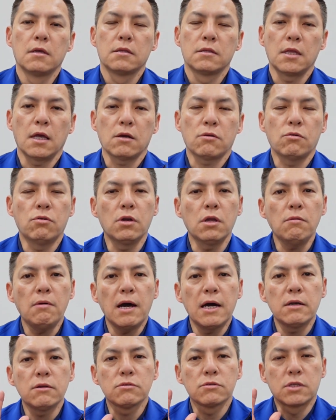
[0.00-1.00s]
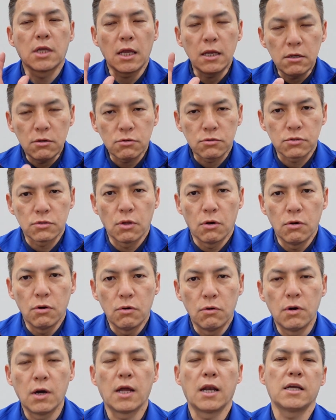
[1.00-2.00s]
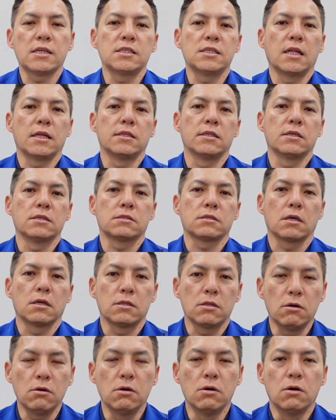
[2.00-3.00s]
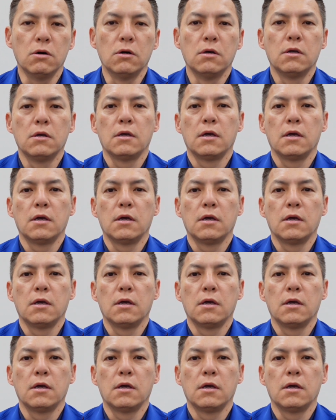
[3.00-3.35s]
でこれはあの電力のお話なんですけど、